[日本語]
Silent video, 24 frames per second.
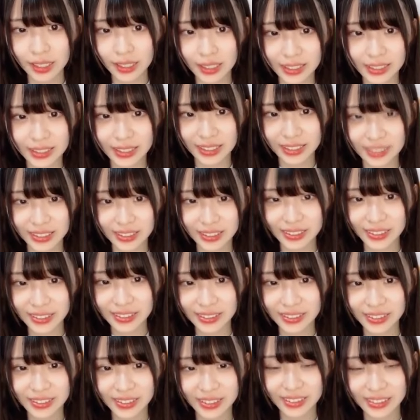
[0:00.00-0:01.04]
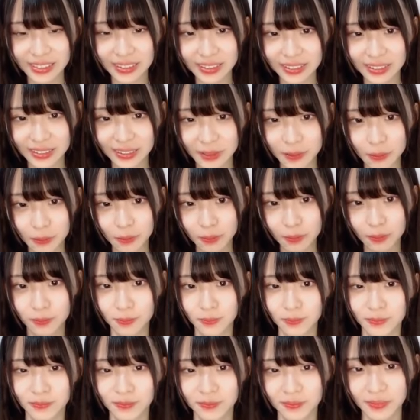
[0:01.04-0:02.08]
演技違うそういうことじゃなくて
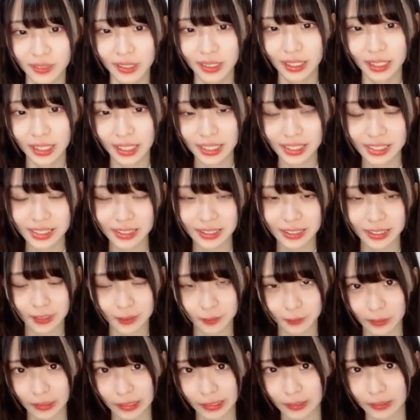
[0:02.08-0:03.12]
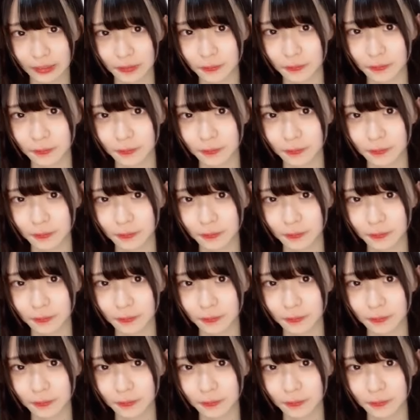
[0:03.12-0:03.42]
演技やばい